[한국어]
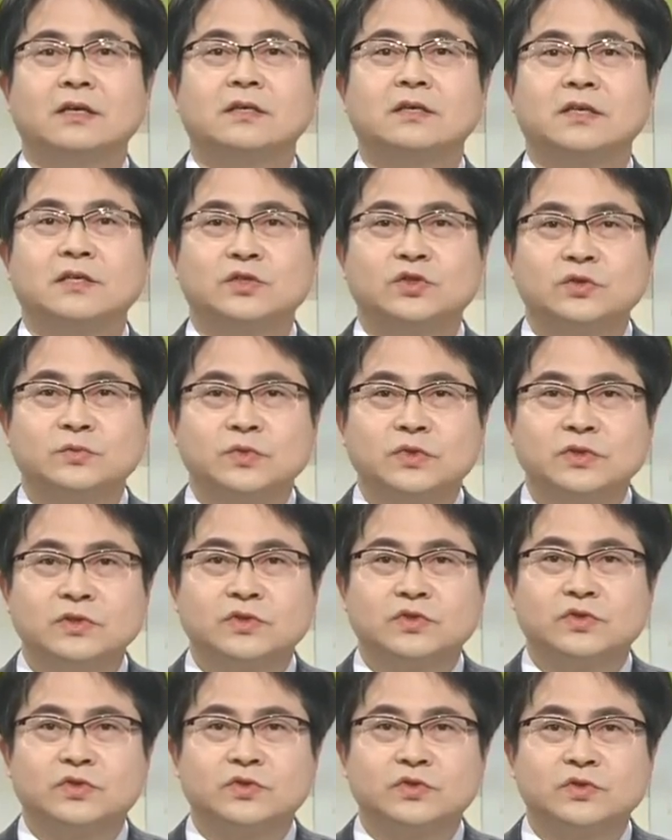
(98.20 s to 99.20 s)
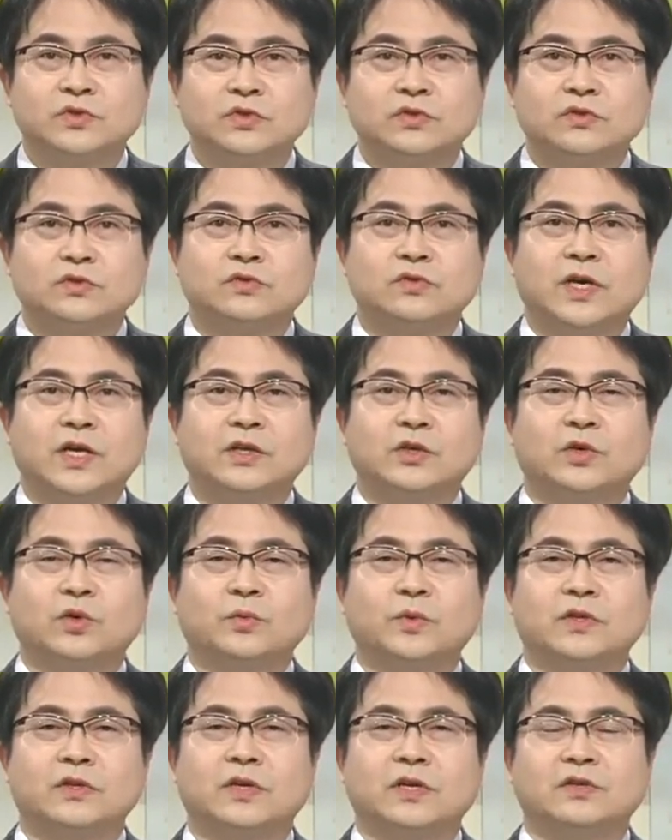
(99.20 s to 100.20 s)
특히 중국은 중국 우한
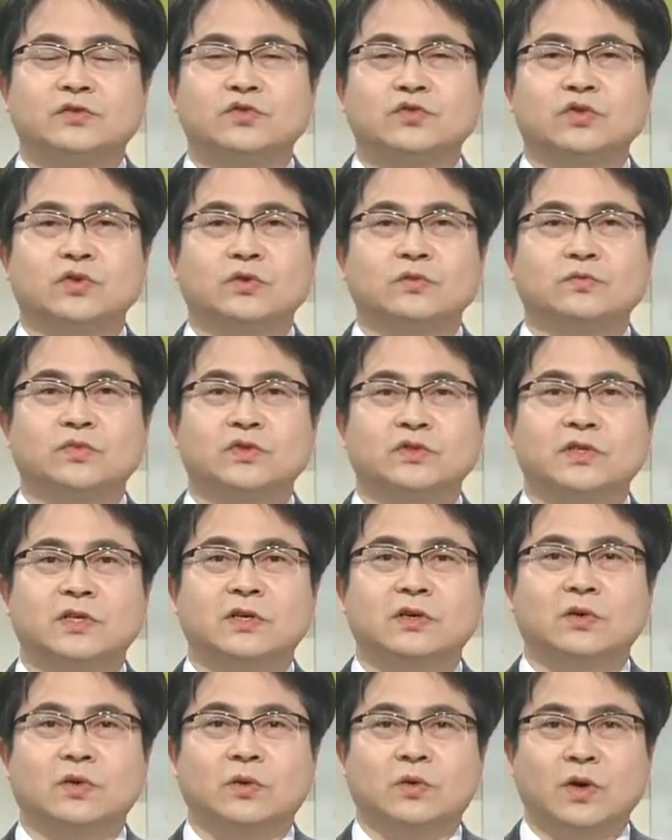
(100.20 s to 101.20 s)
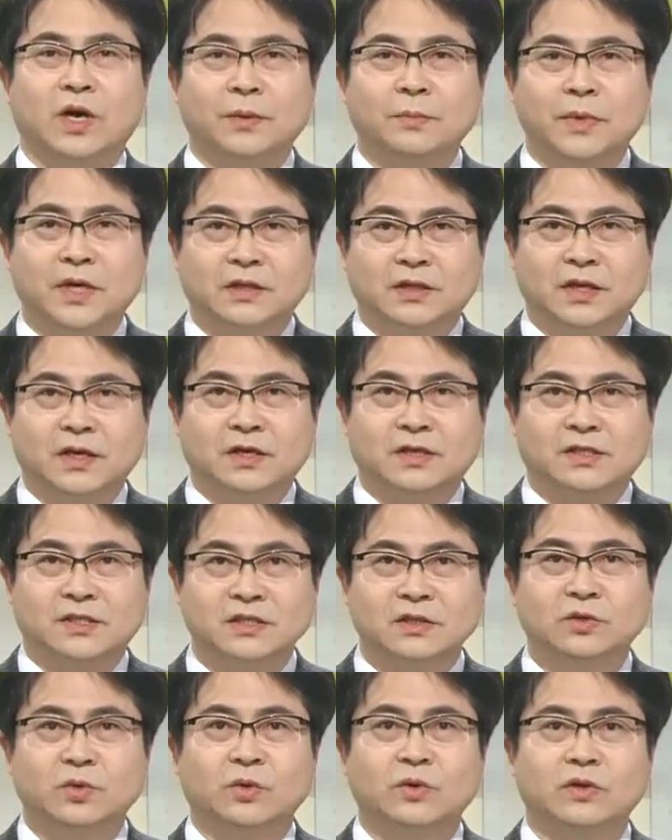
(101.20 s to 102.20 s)
교민들의 수용 문제를 놓고 한바탕
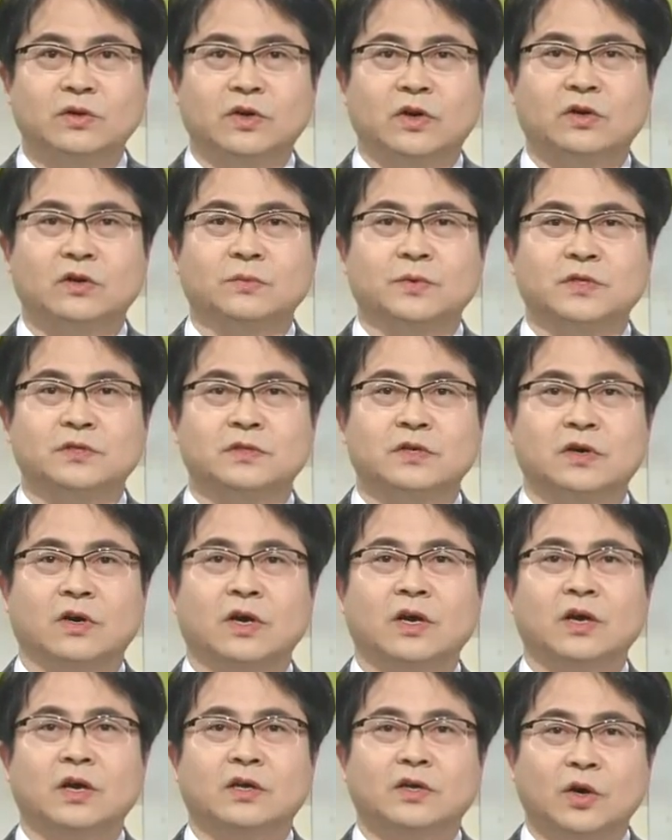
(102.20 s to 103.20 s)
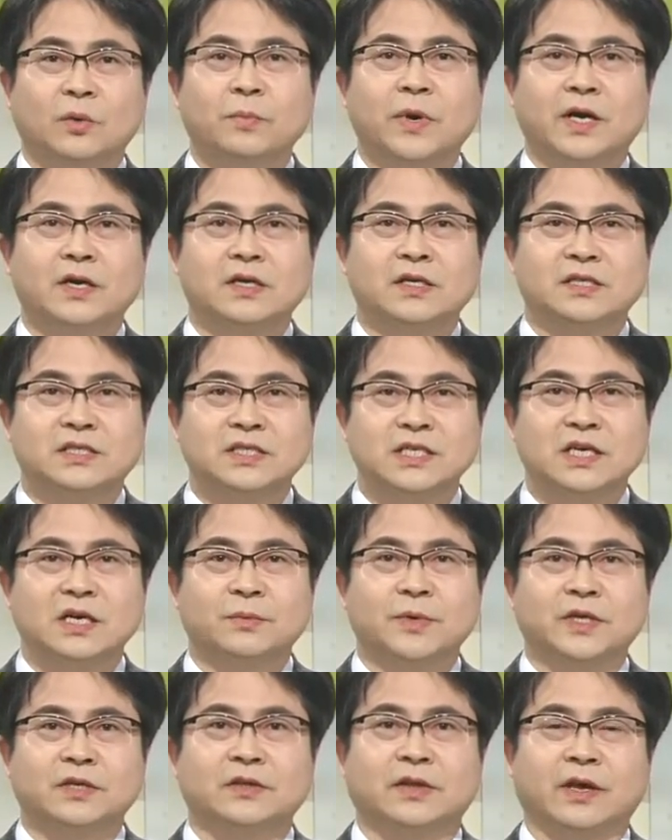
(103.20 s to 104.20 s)
진통을 겪으면서 여파를
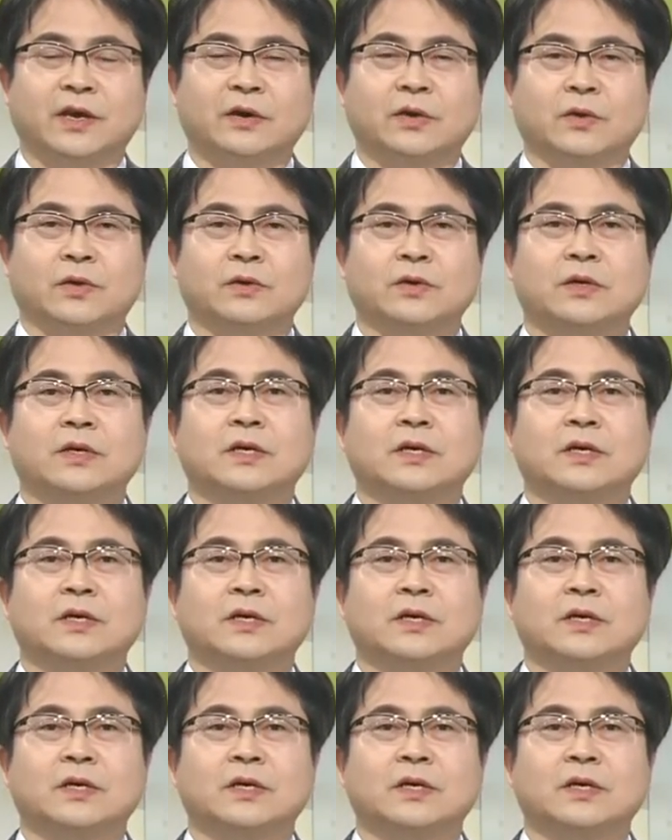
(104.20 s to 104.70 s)
실감했는데요.